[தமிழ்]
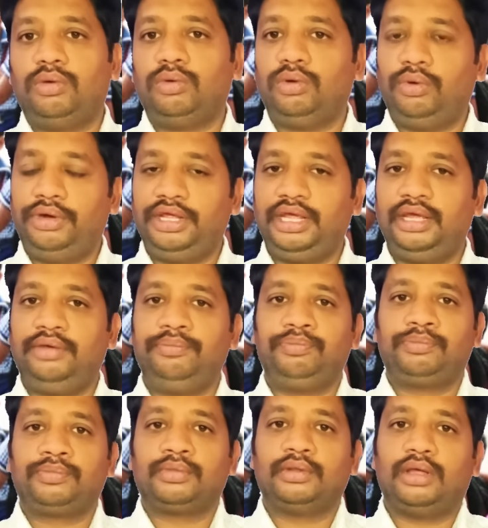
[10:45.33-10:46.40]
உங்களுடைய
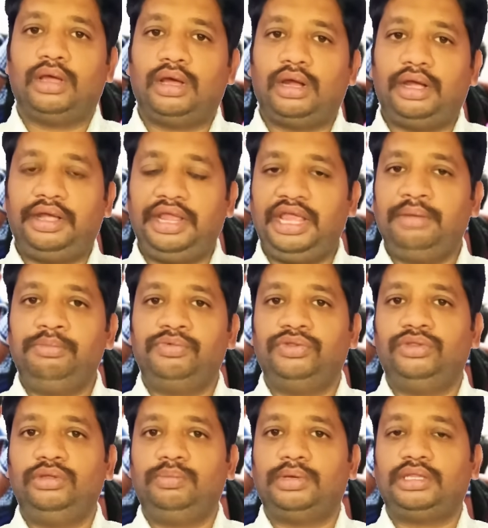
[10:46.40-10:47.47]
நேம்
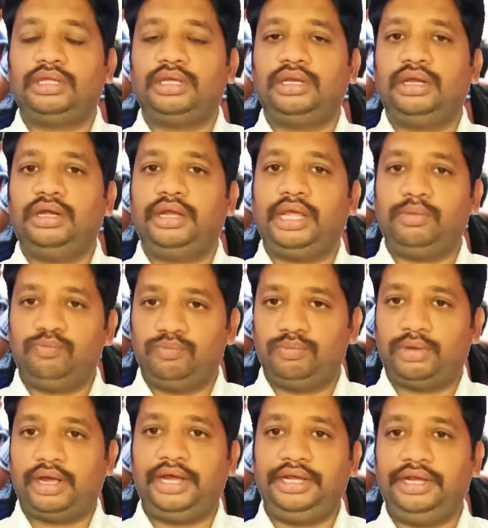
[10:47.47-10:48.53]
வந்து பார்த்திங்கன்னா நேம்
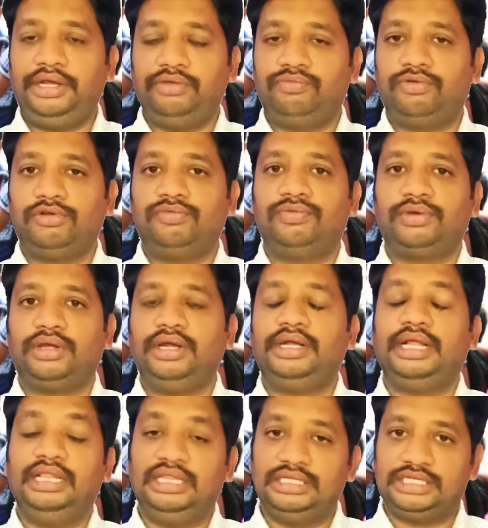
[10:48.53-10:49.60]
ஐடென்டி ப்ரூஃபுக்கு
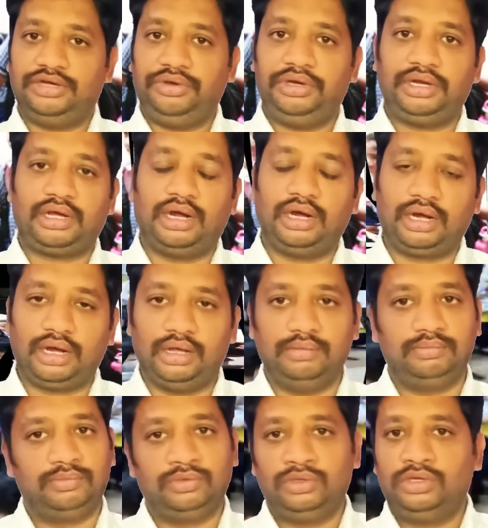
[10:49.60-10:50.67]
டென்த்து சர்டிஃபிகேட்டை காட்டலாம்
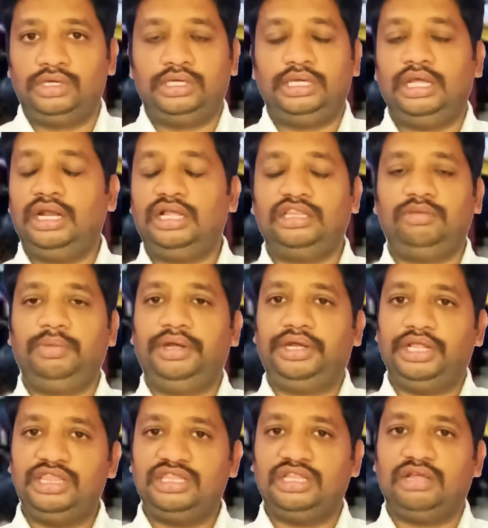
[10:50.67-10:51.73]
எல்லாத்தையுமே
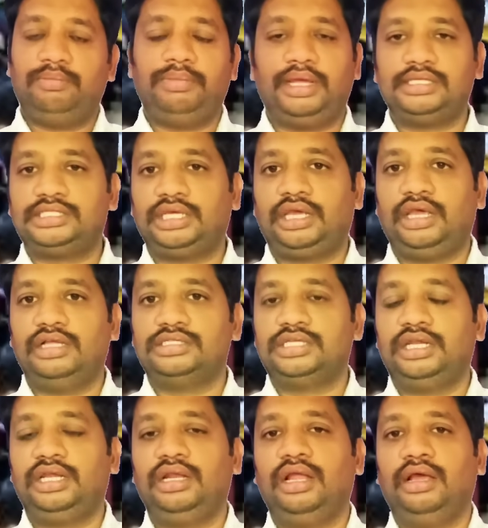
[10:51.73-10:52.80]
டென்த்து தான் பேசிக்கே
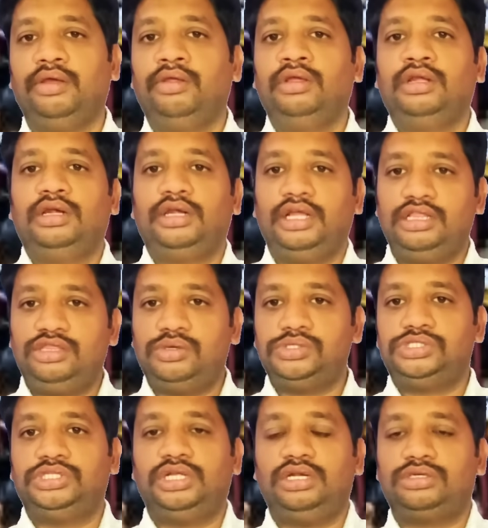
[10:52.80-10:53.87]
சரிங்களா டென்த்தை
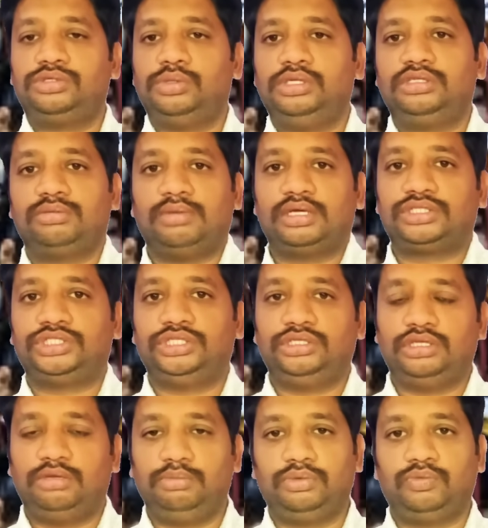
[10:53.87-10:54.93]
வச்சு தான் டுவெல்த் மார்க்
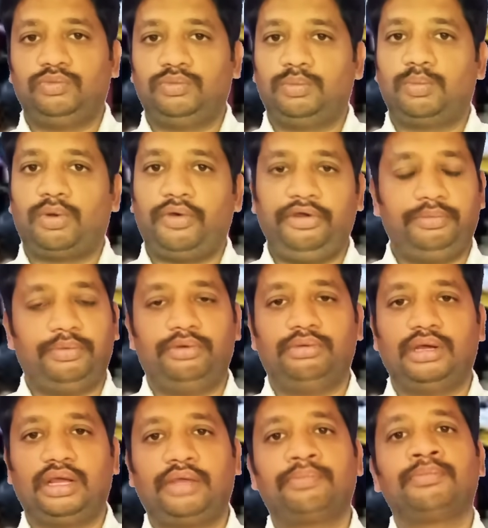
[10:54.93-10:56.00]
ஷீட்டு நமக்கு ப்ரொவைட்
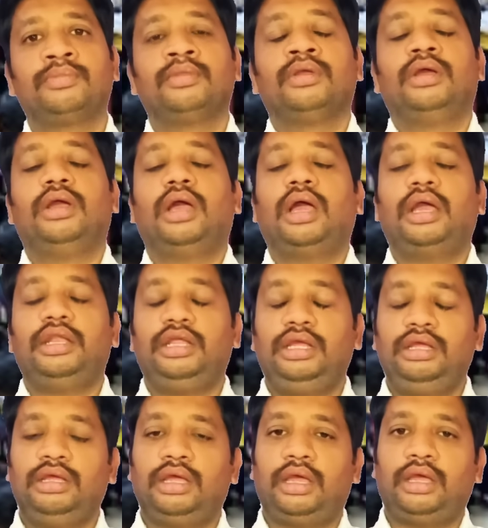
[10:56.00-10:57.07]
பண்ணுவாங்க
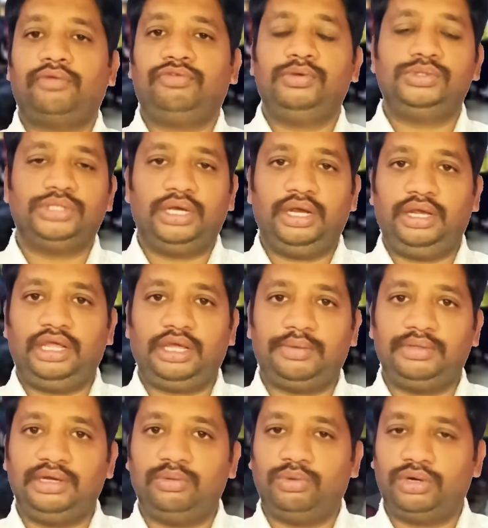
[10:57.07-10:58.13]
நீங்கள் ஃப்யூச்சரில் நீங்கள்
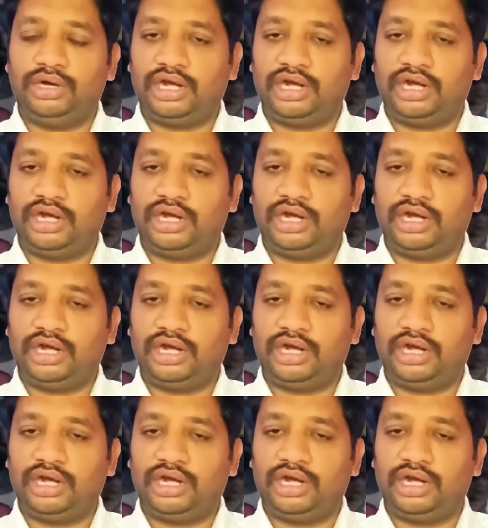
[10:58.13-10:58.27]
வந்து ஒரு